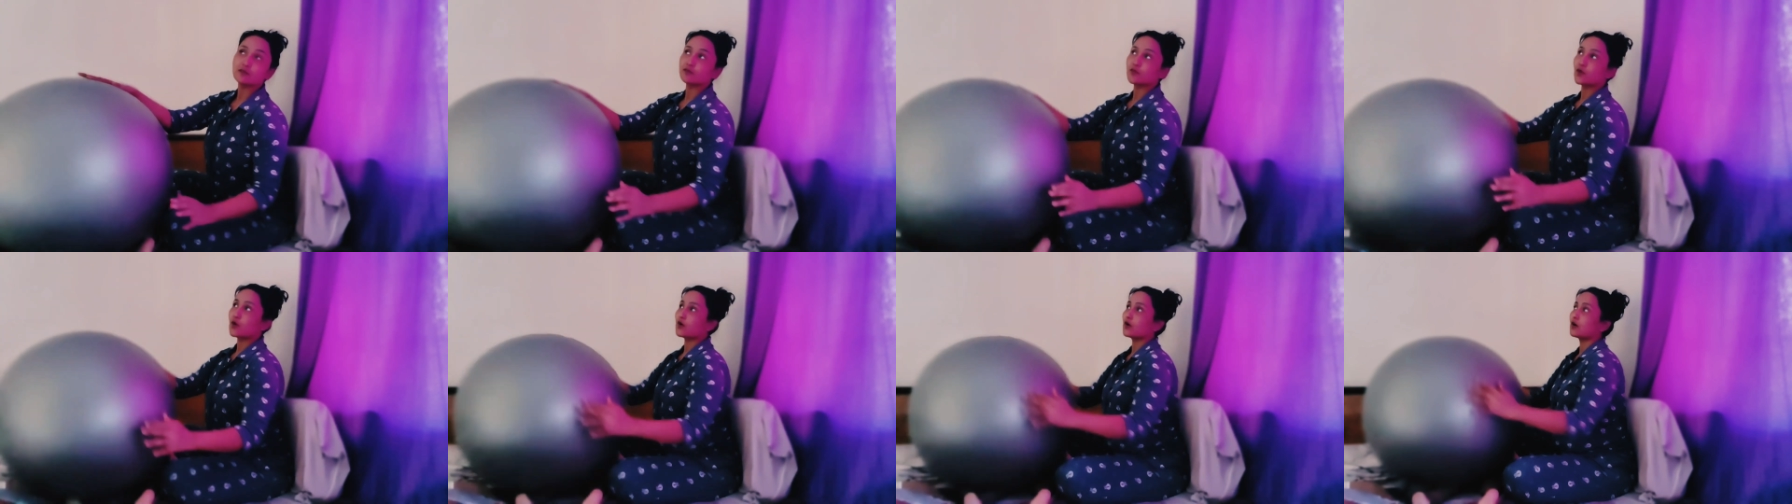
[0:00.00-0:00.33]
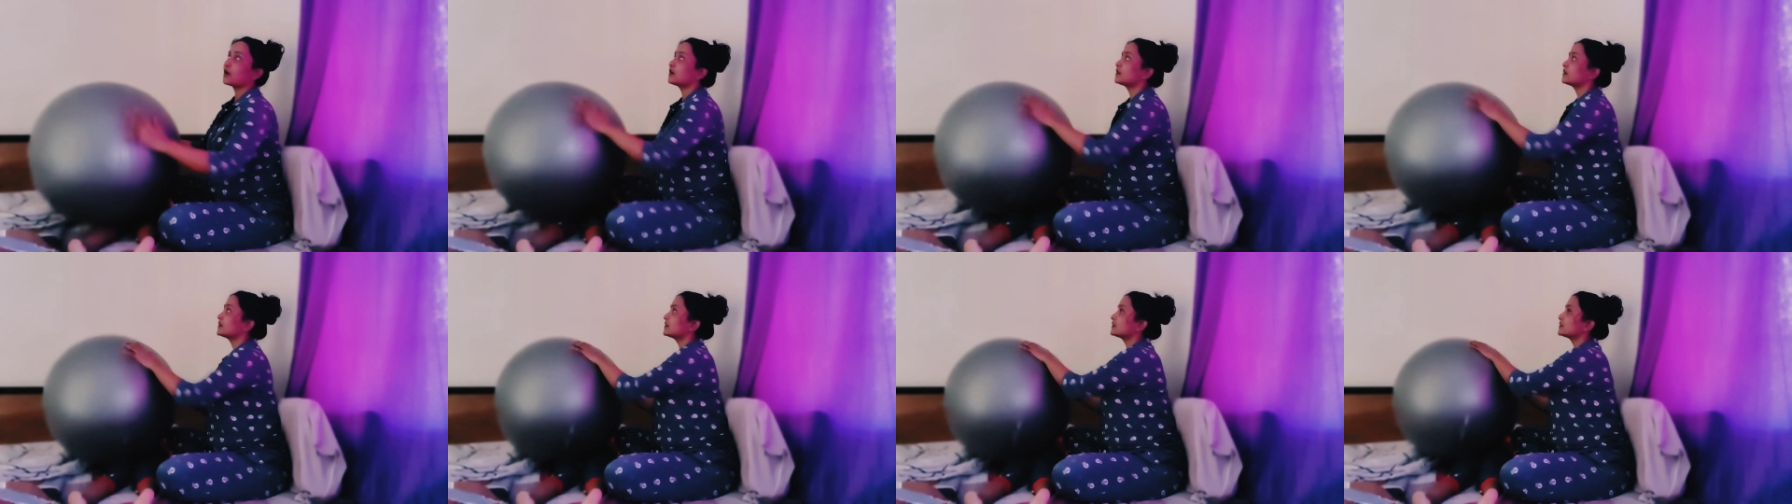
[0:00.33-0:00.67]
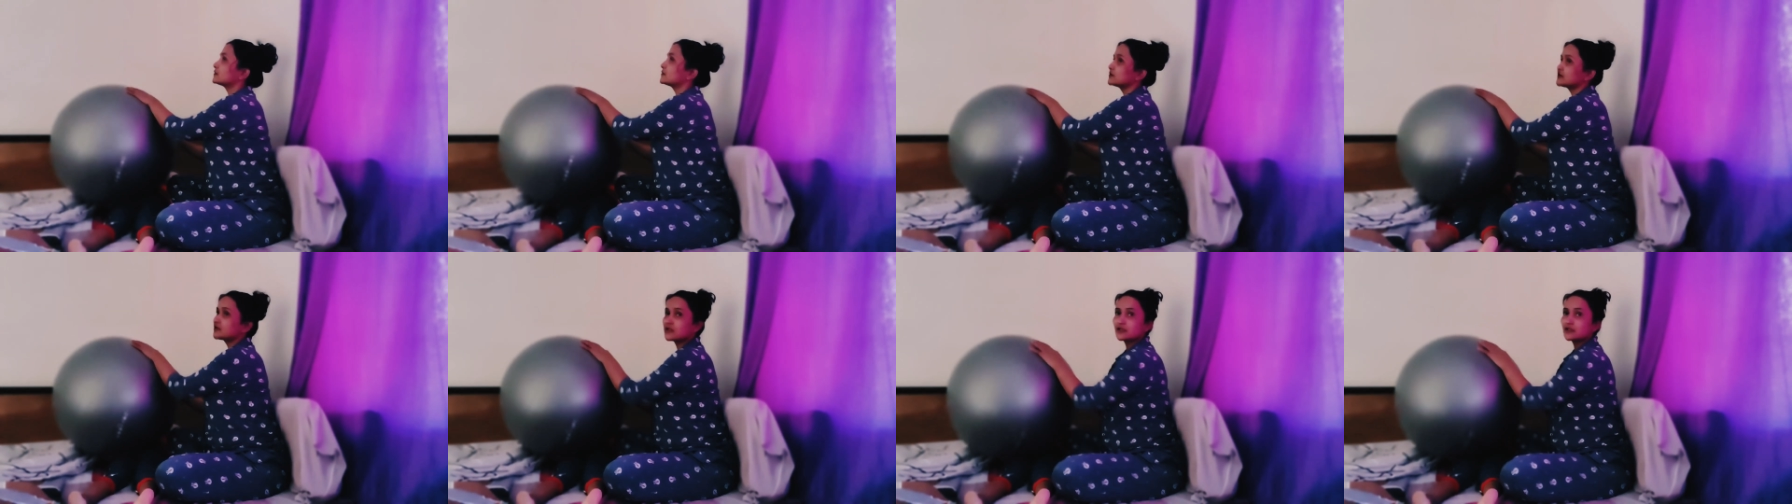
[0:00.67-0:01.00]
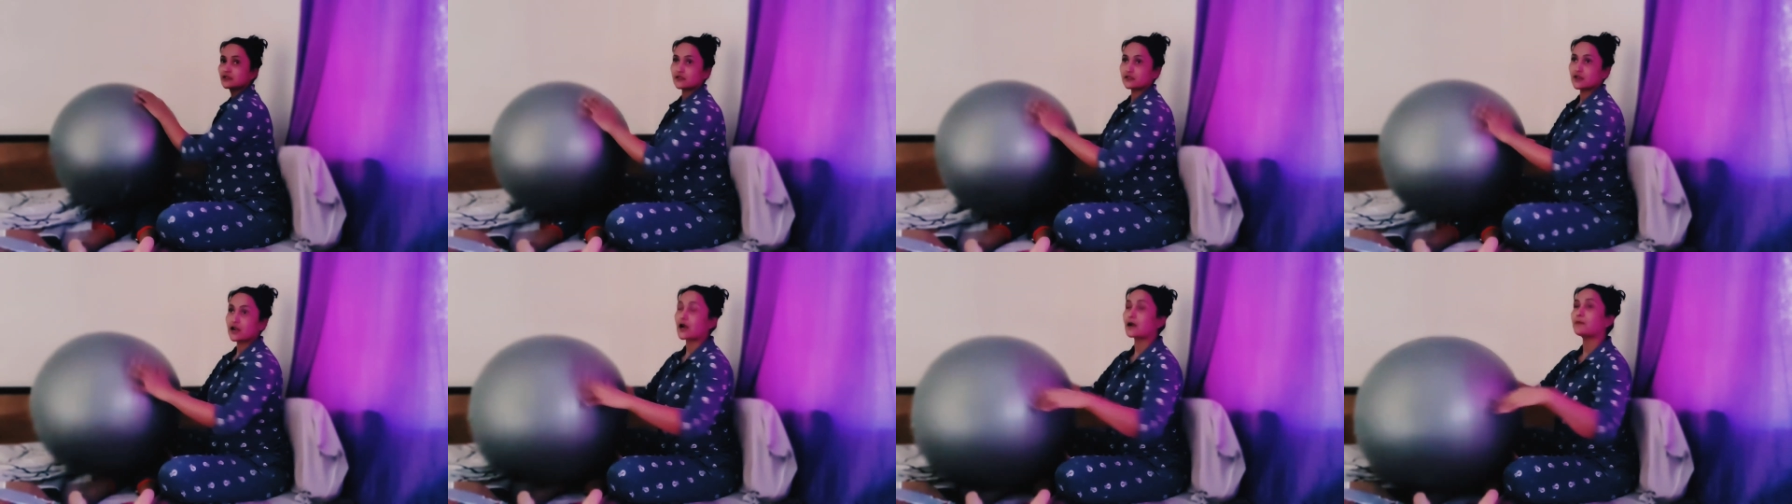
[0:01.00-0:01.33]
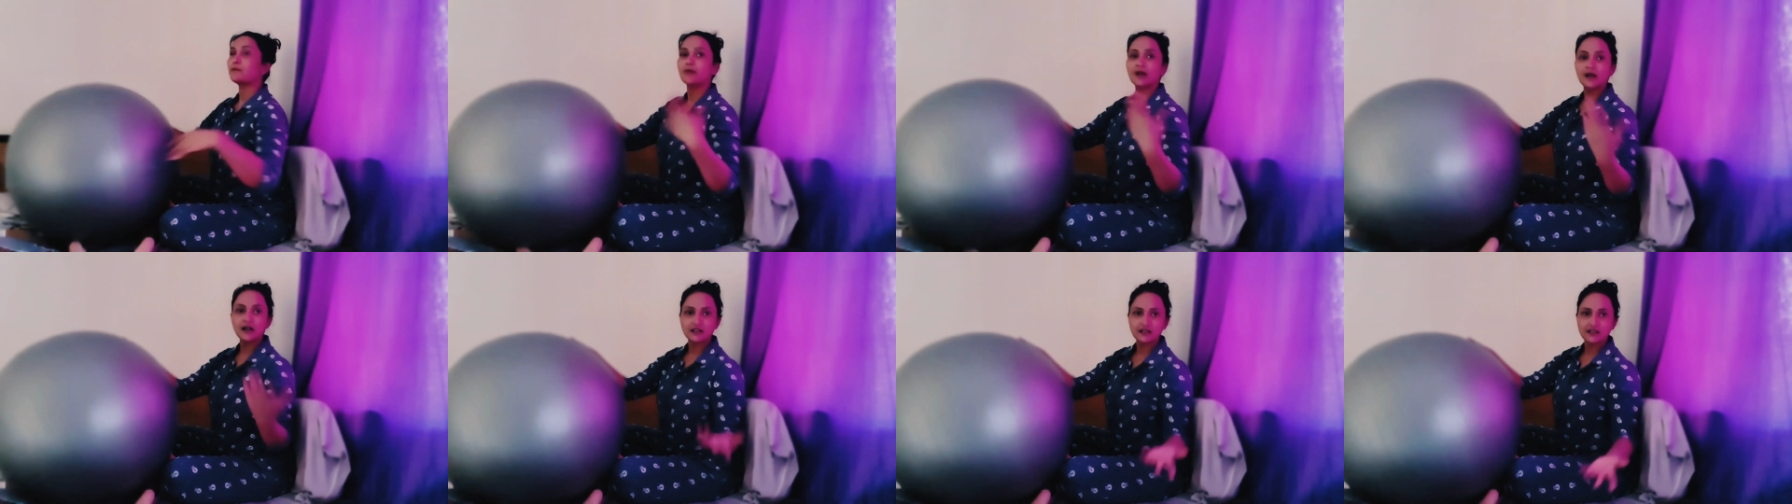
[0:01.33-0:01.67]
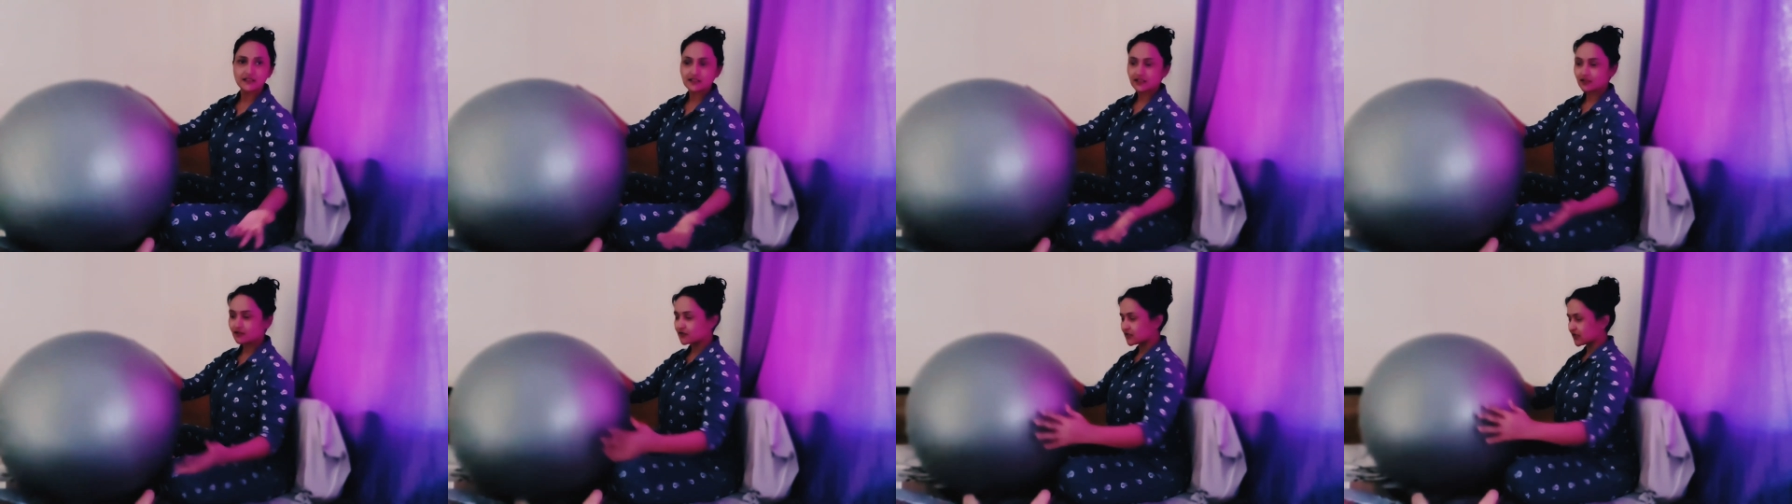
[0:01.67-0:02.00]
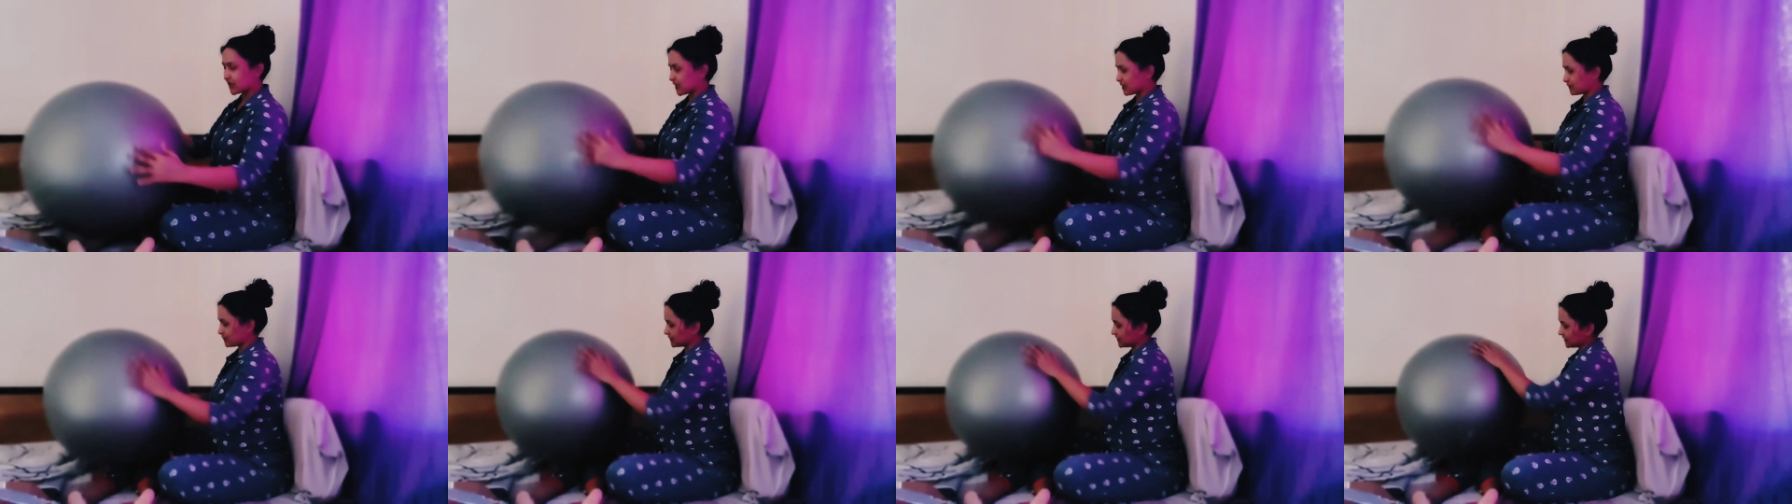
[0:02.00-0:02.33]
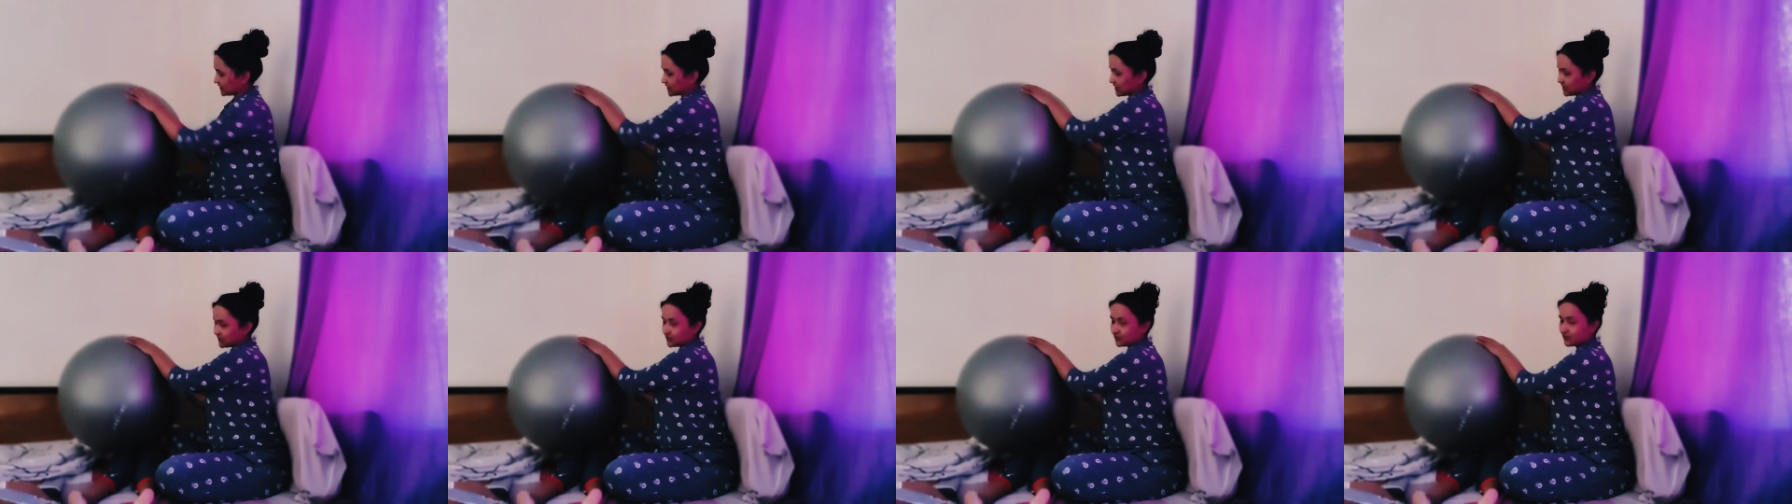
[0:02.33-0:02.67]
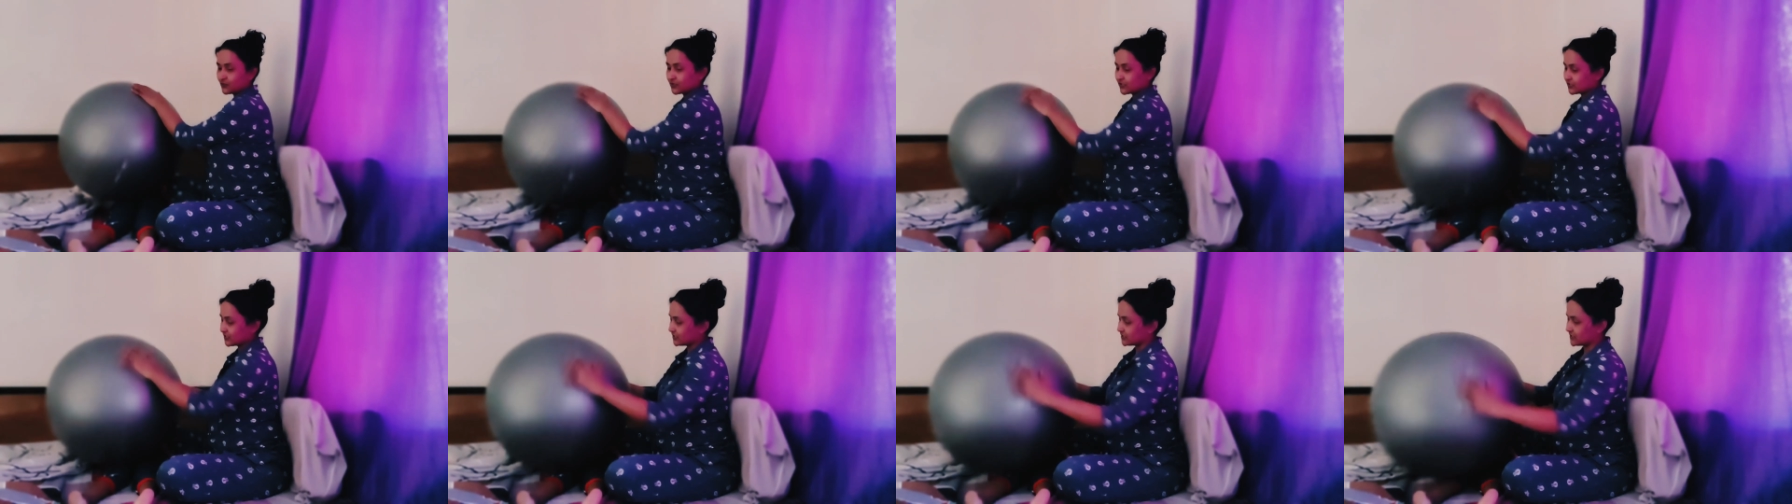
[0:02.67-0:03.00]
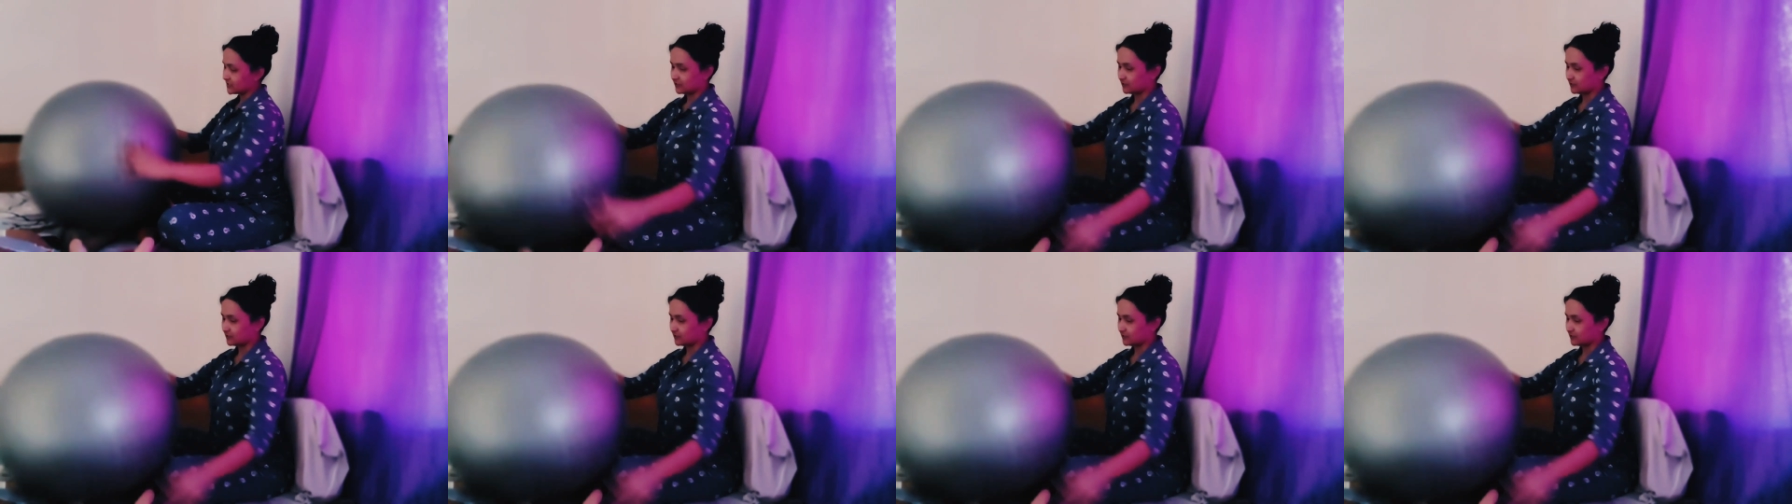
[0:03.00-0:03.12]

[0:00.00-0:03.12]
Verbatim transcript: बहुत कुछ राम बाण जैसा कुछ काम किया है तो वो है ये